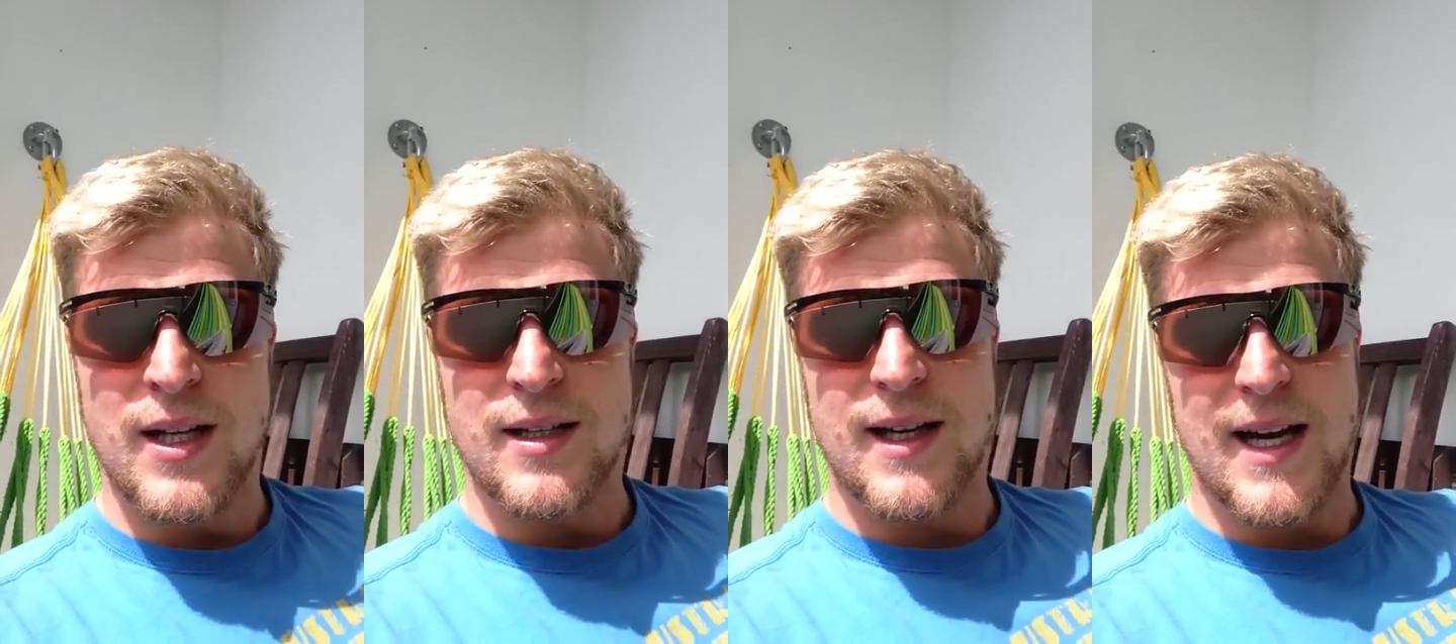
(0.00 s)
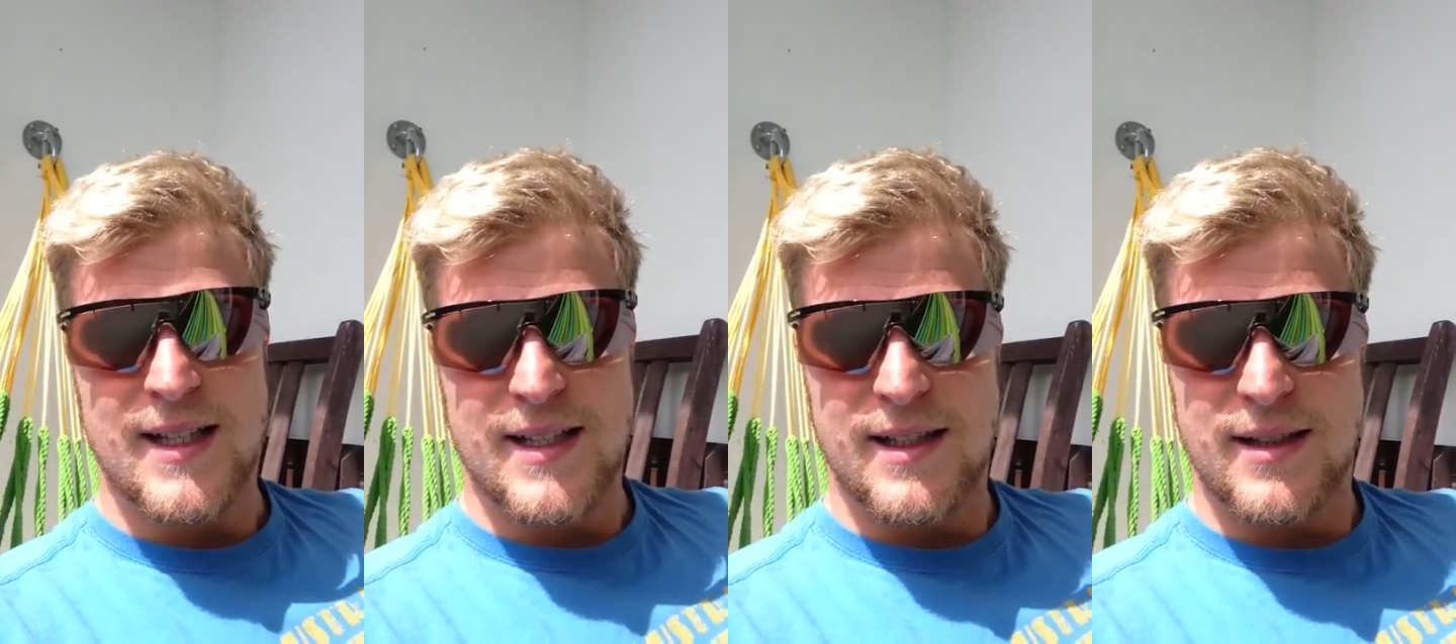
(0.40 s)
den
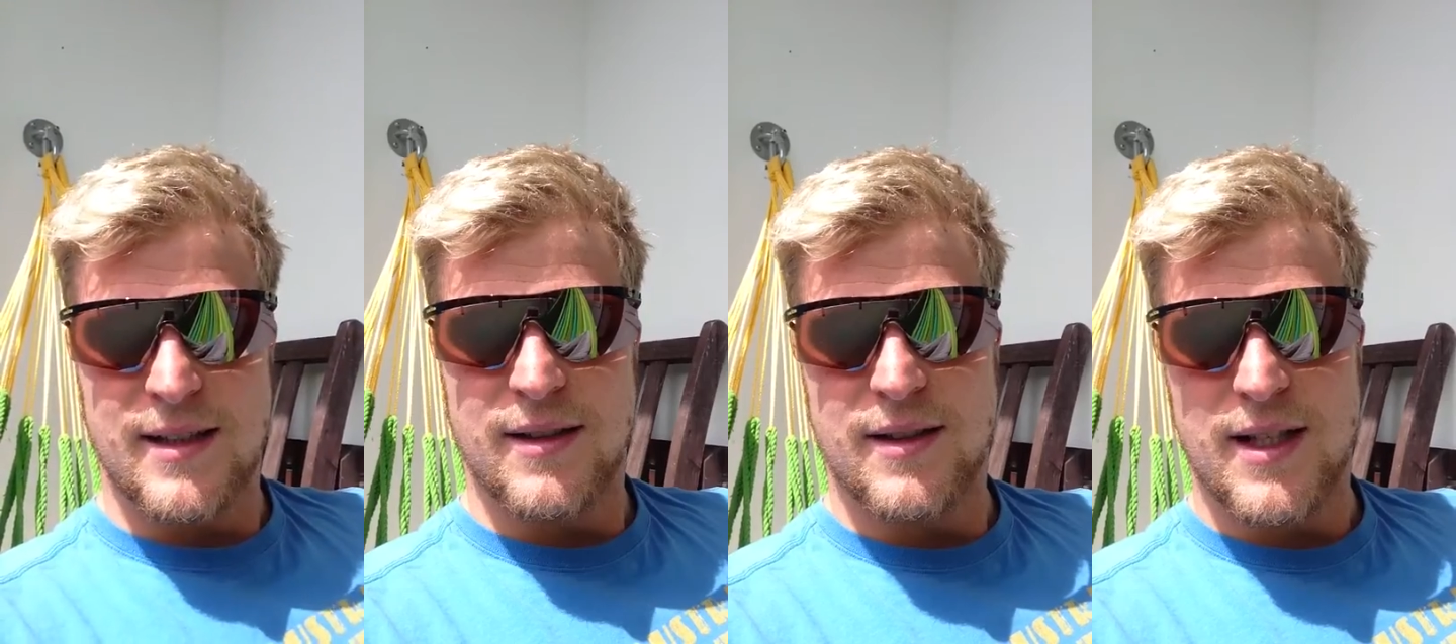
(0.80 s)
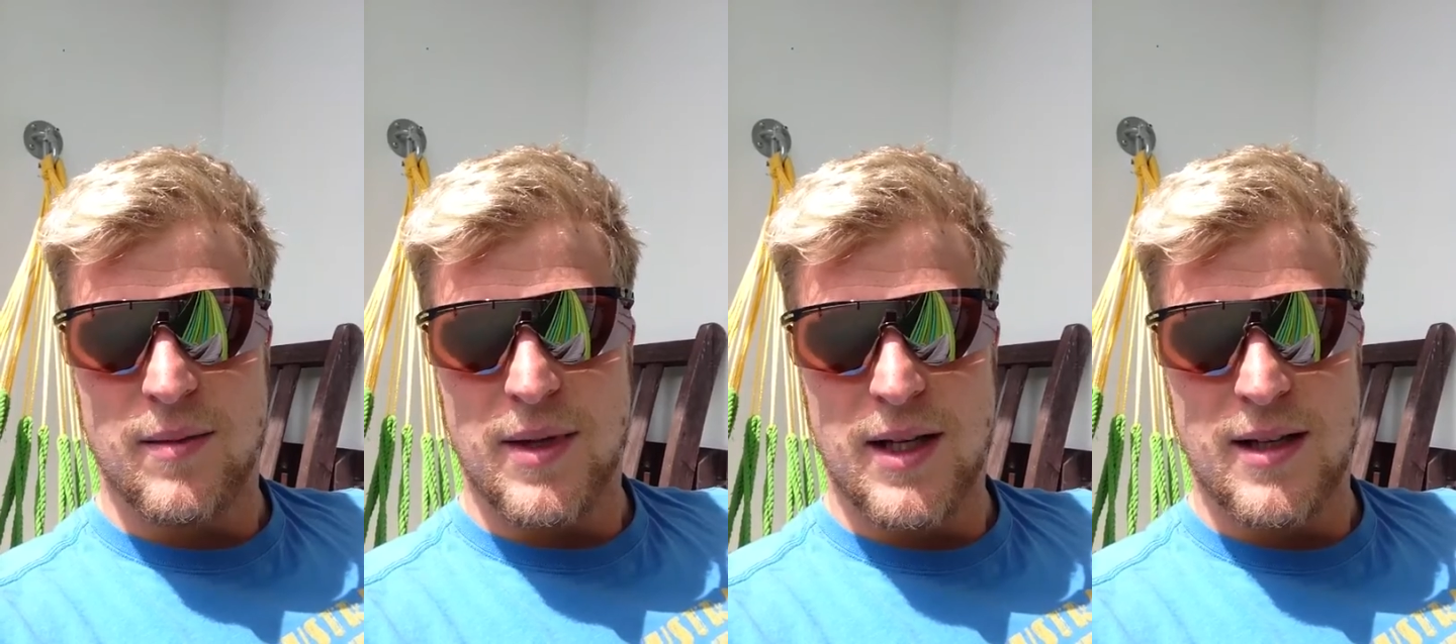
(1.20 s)
ersten
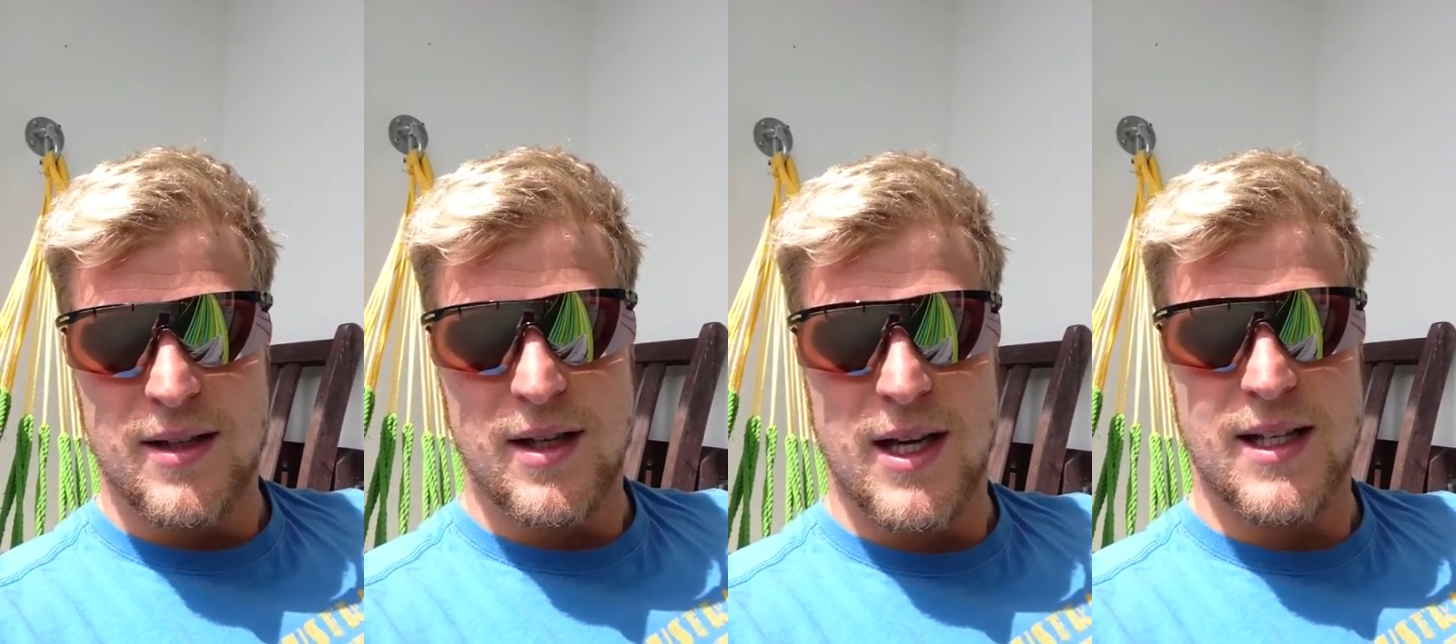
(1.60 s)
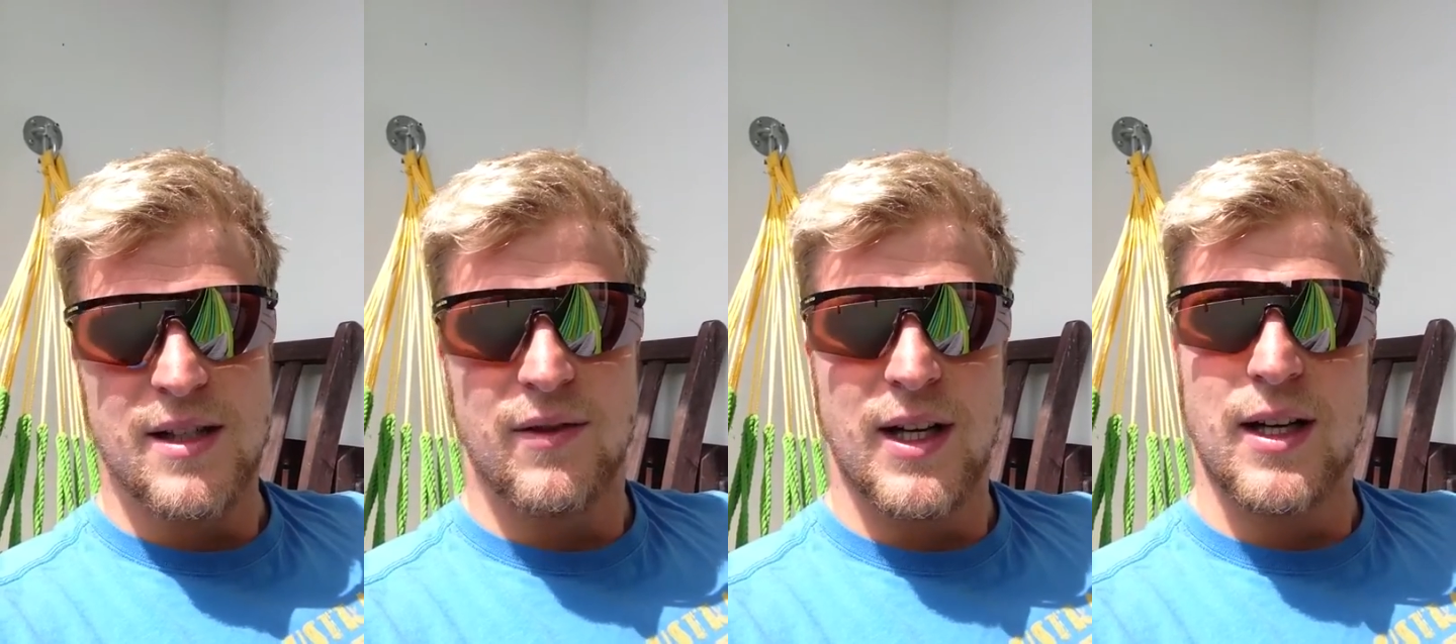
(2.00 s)
Termin, also den
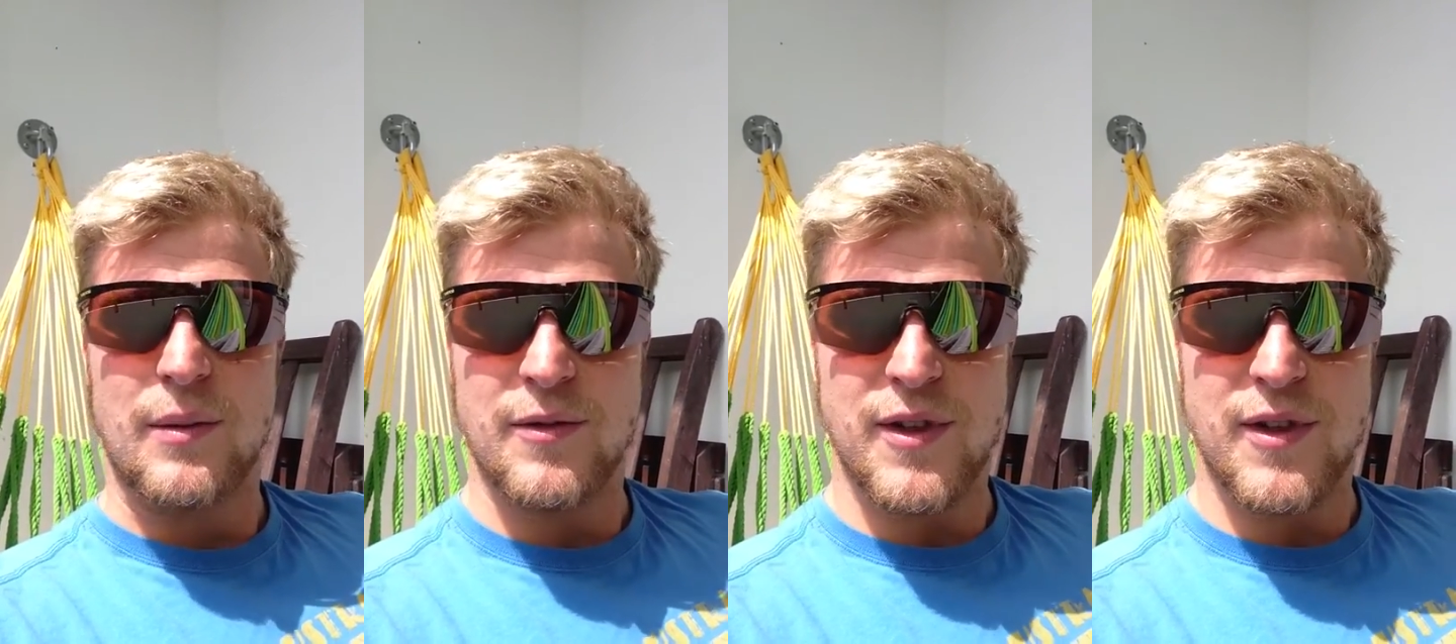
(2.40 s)
ersten Wettkampf,